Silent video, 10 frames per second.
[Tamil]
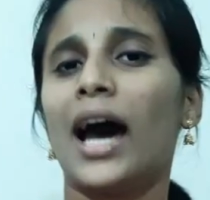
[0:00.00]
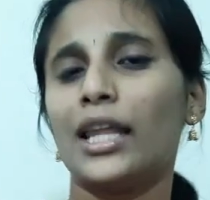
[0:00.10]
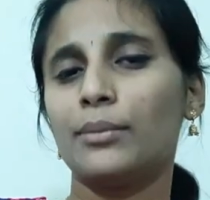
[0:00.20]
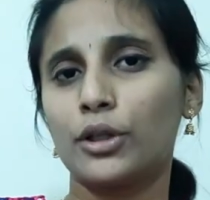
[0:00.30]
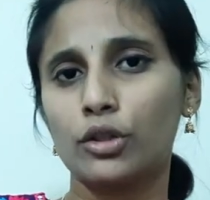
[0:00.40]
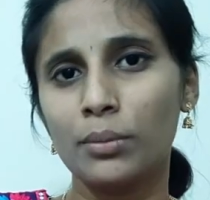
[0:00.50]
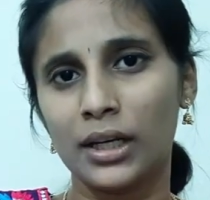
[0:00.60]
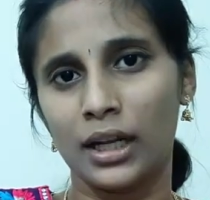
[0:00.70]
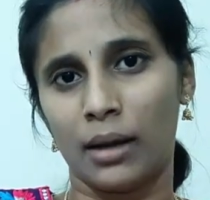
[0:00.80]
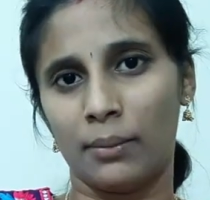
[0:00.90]
அது மட்டும்
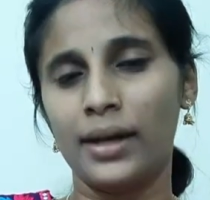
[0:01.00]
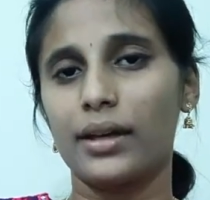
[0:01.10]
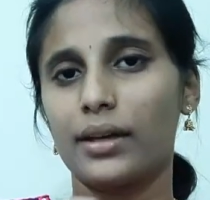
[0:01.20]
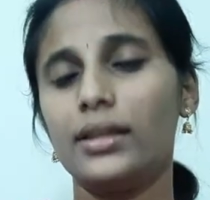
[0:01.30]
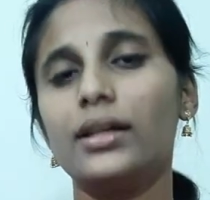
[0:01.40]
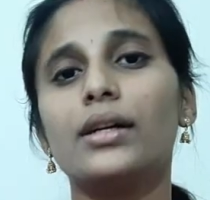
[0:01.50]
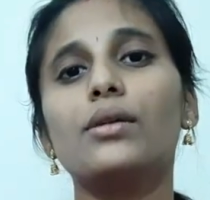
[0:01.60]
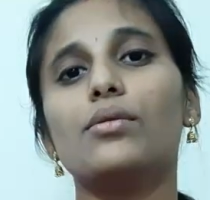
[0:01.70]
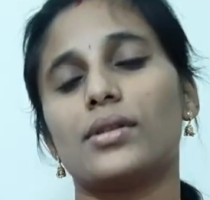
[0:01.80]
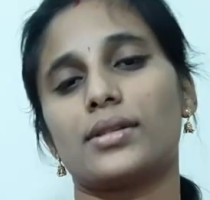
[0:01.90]
இல்லாமல் இதுக்கு
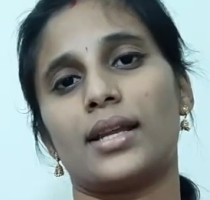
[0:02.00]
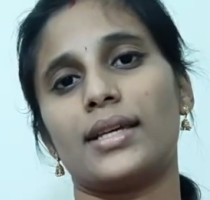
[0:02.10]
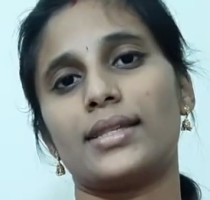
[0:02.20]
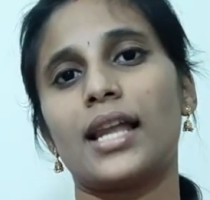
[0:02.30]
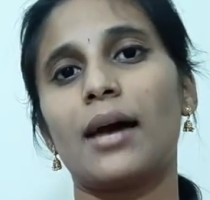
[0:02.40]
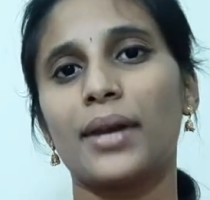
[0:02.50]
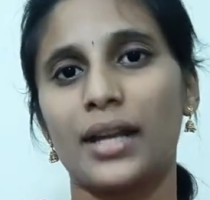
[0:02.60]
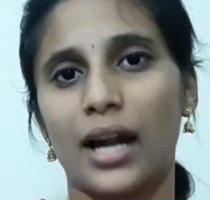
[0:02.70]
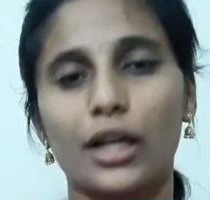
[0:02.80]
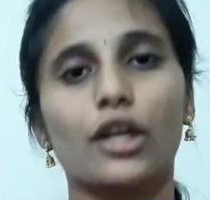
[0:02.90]
ஒரு சில இஸ்லாமிய
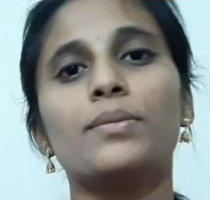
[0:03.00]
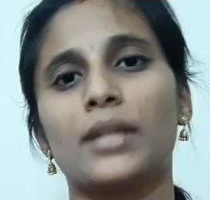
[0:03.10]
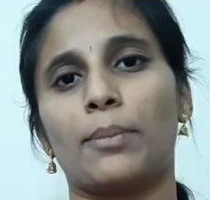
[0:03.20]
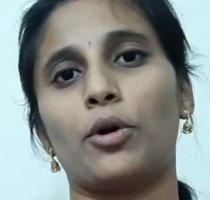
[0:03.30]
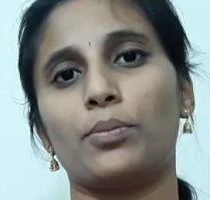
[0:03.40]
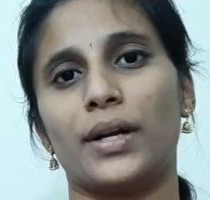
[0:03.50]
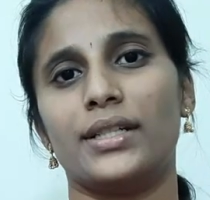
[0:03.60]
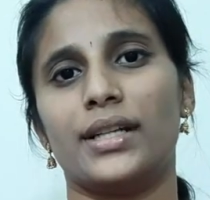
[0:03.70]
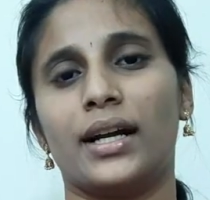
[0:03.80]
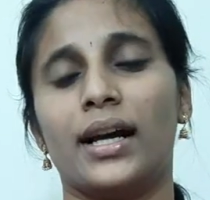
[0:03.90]
நாடுகளும் சப்போர்ட்
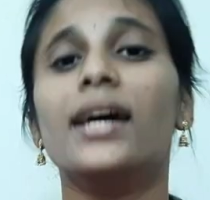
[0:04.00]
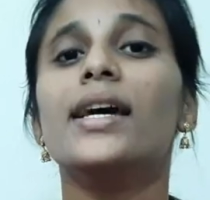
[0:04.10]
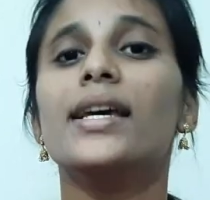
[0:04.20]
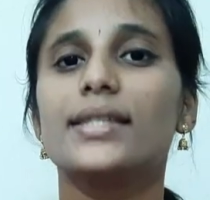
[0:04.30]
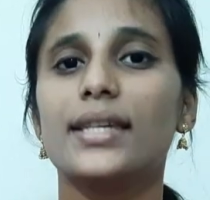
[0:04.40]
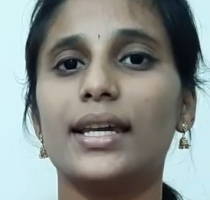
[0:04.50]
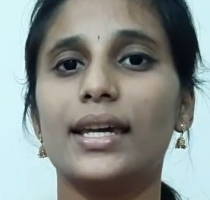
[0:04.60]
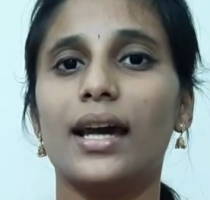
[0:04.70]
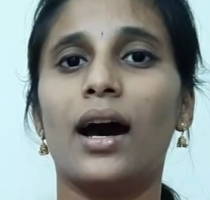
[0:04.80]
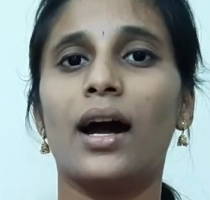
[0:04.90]
பண்ணுறாங்க
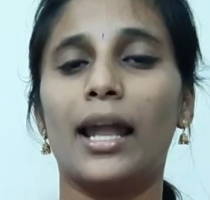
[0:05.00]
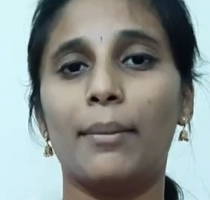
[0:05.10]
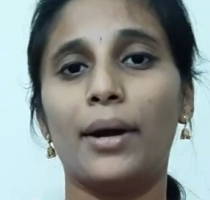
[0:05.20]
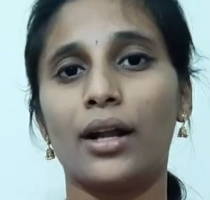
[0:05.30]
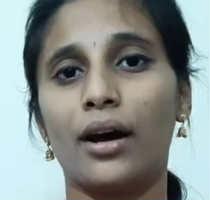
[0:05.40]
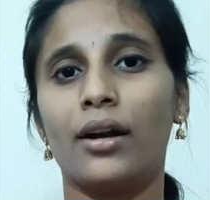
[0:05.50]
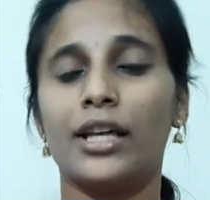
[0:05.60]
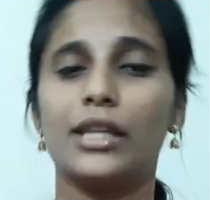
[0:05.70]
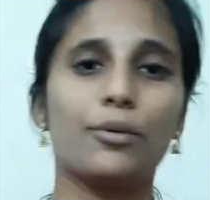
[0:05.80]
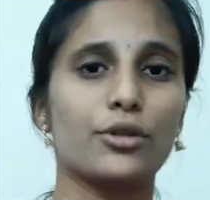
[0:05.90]
சிரியா லெபனான்
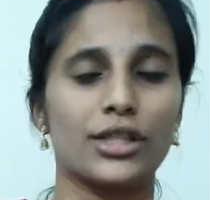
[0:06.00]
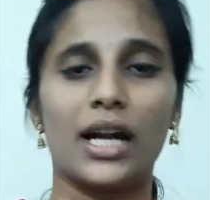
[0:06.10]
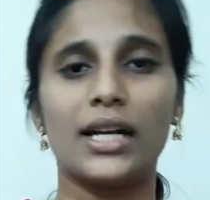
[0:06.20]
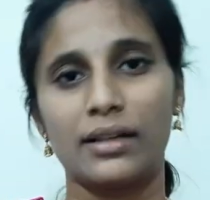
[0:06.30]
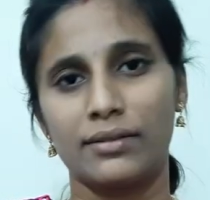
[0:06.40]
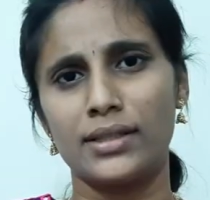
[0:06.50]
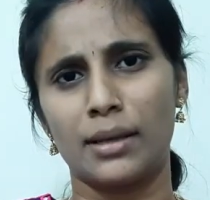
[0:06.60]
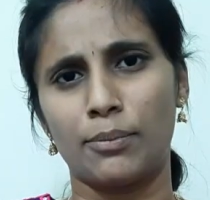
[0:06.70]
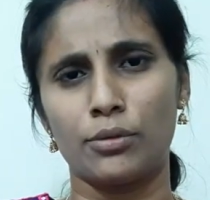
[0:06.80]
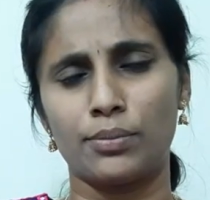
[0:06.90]
இது போன்ற நாடுகள் வந்து
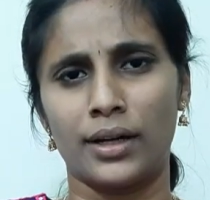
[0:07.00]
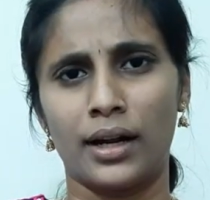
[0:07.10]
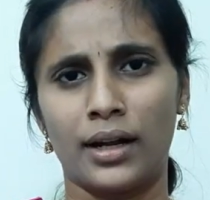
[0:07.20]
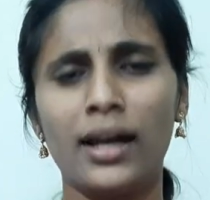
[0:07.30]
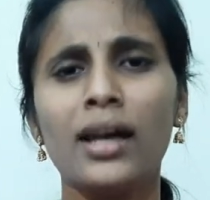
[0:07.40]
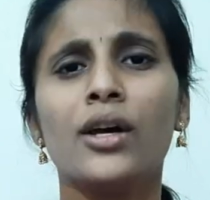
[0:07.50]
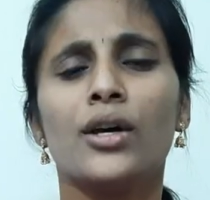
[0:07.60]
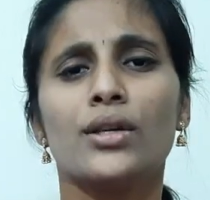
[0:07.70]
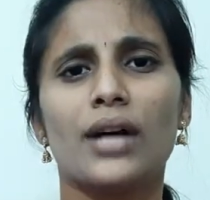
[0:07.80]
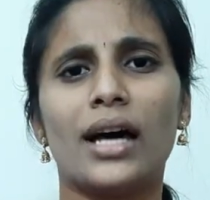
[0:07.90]
சப்போர்ட் பண்ணுறாங்க
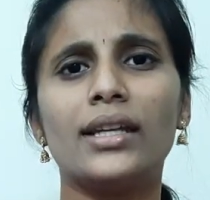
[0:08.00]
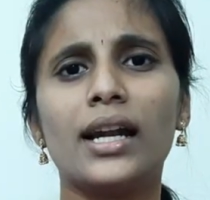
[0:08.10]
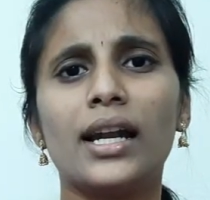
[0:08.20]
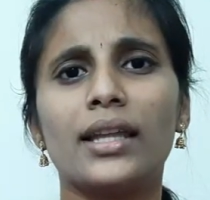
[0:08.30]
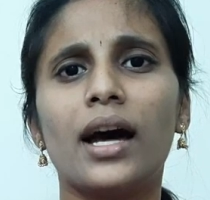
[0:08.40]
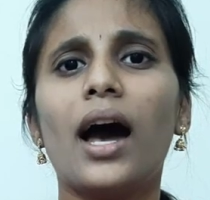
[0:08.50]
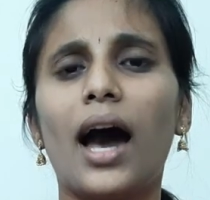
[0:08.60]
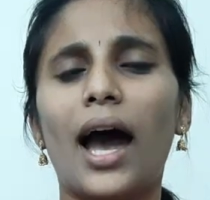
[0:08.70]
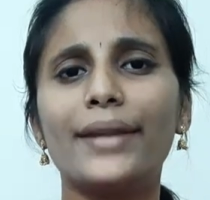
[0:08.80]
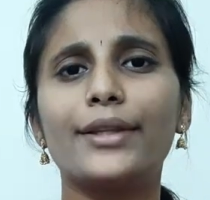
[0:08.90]
ஸோ அதனால தான்
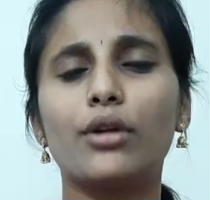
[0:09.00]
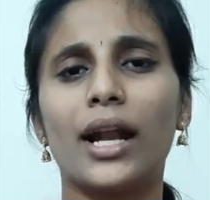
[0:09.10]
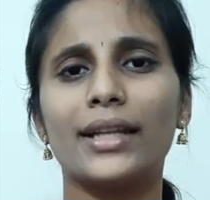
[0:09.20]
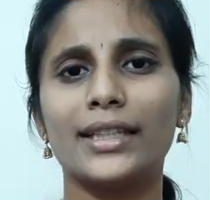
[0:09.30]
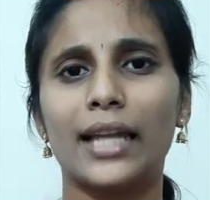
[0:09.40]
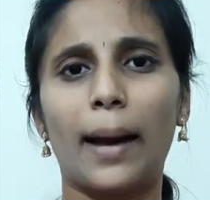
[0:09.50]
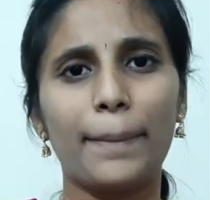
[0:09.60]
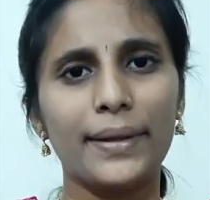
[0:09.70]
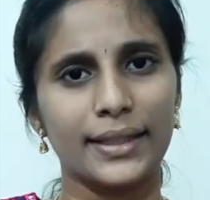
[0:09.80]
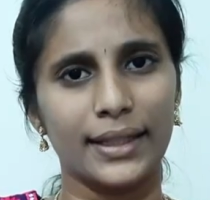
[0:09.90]
ஆயிரத்தி தொள்ளாயிரத்தி
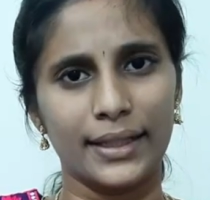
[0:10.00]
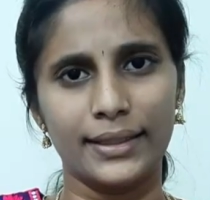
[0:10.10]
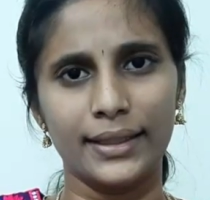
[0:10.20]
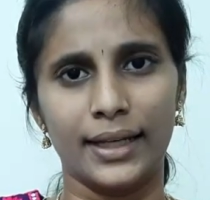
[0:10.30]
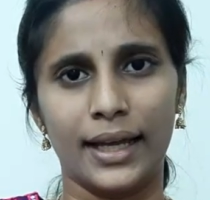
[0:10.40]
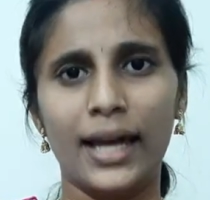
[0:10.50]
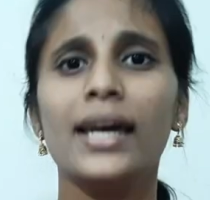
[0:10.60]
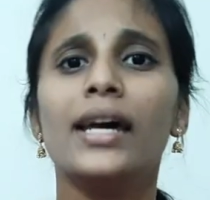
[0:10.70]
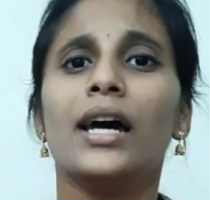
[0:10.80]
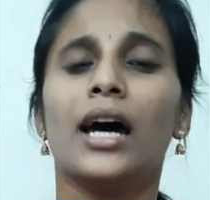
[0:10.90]
நாற்பத்தி எட்டில்
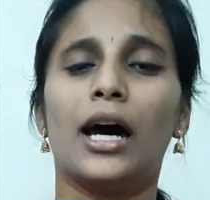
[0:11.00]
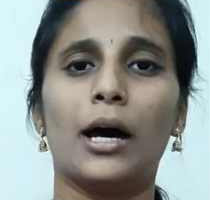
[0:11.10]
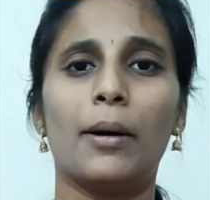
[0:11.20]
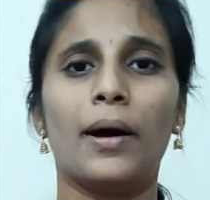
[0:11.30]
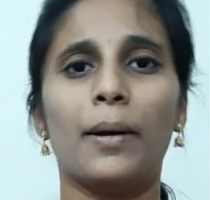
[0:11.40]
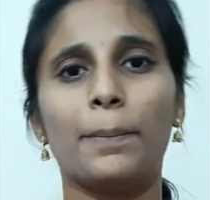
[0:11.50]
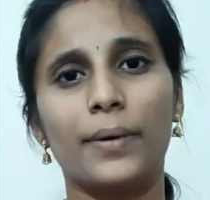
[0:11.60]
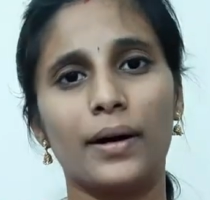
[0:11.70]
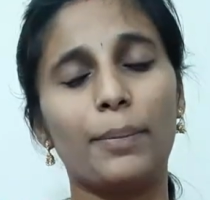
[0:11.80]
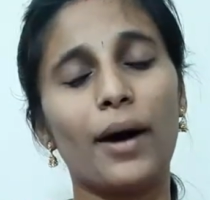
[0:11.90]

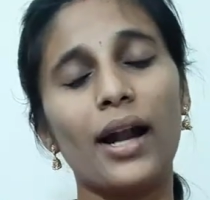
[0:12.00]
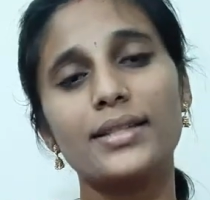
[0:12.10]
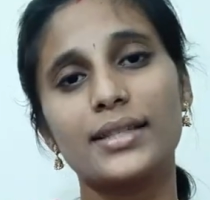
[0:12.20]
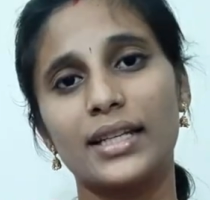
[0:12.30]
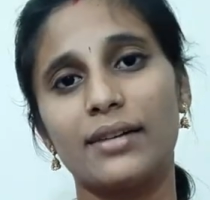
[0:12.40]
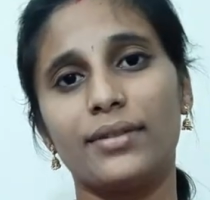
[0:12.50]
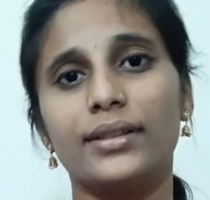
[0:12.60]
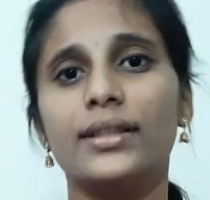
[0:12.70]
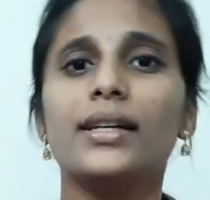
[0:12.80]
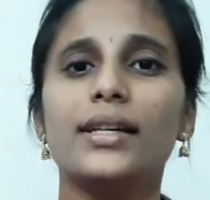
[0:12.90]
பாலஸ்தீனம்
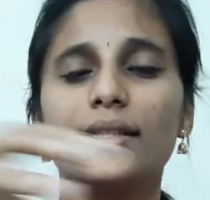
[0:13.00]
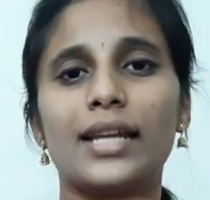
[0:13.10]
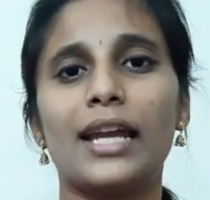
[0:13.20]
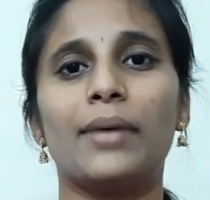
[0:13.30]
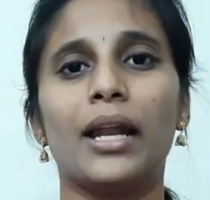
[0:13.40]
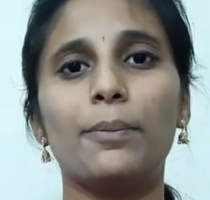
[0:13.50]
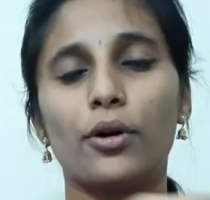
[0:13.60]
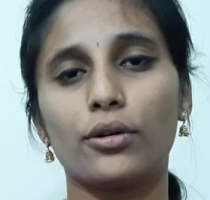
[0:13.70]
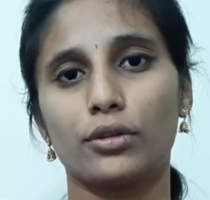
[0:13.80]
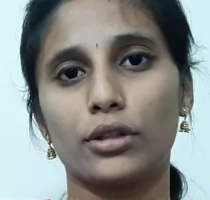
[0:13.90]
வந்து இஸ்ரேல் மேலே
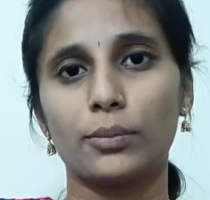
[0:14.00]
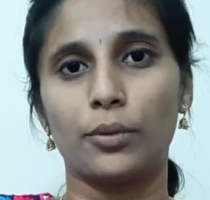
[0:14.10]
போர் தொடுத்து